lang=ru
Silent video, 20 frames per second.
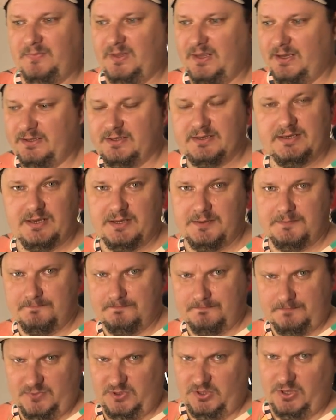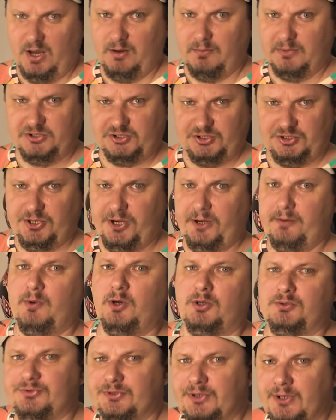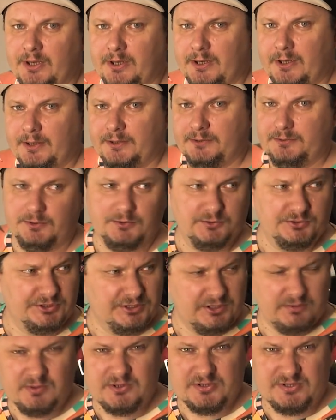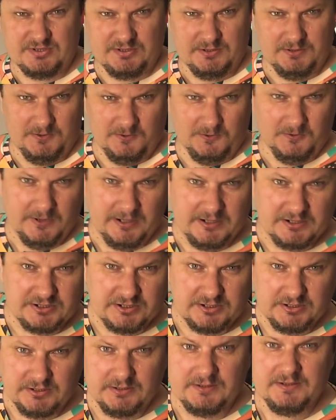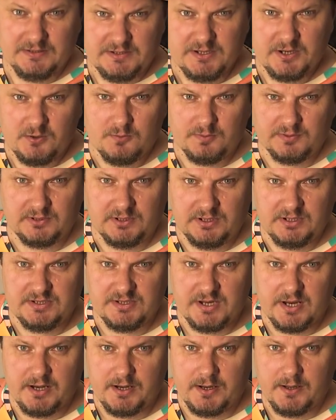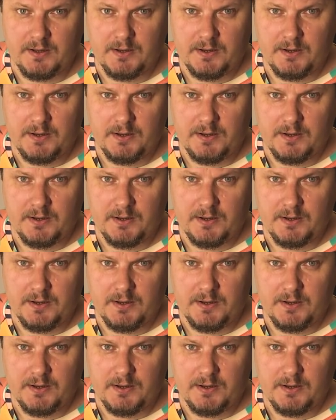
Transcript: Эдакий ямочный ремонт. Тоже, небось, у наших идею подглядели.